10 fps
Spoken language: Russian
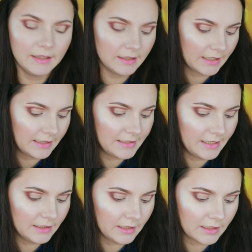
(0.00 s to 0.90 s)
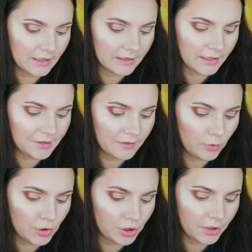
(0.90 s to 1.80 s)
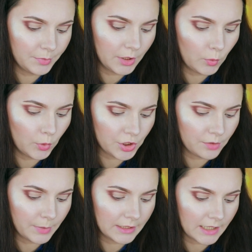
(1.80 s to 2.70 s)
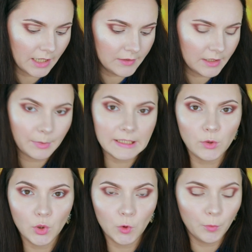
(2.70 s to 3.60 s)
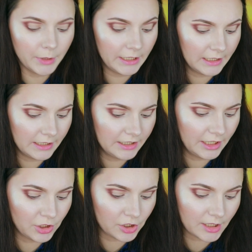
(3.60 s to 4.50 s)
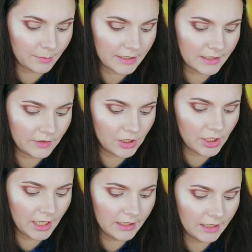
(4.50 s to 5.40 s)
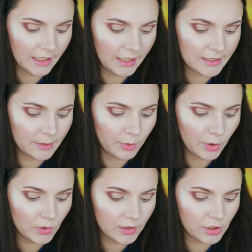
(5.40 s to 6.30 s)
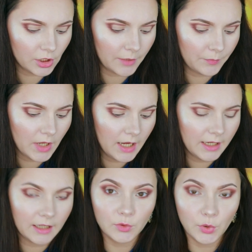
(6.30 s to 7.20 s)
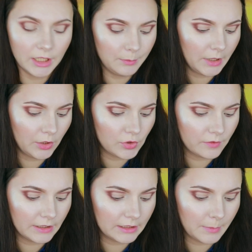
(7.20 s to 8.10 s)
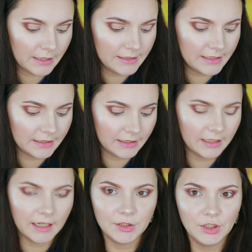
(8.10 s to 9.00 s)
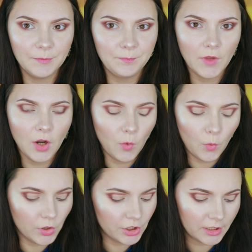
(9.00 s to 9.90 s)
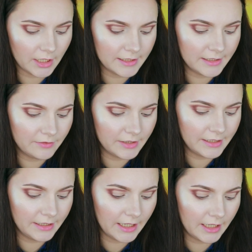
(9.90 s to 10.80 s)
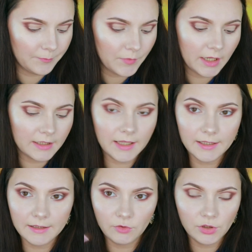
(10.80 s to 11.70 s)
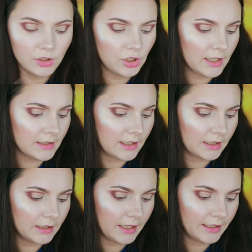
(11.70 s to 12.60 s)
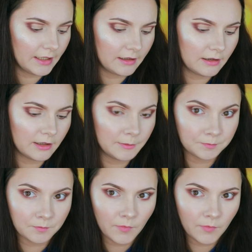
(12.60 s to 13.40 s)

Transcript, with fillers: Этот оттенок э, на сводчах мне очень понравился, поскольку при электрическом освещении эти блесточки, которые имеются в этом оттенке, они очень красиво сияли. Кстати, вот сейчас, когда я э,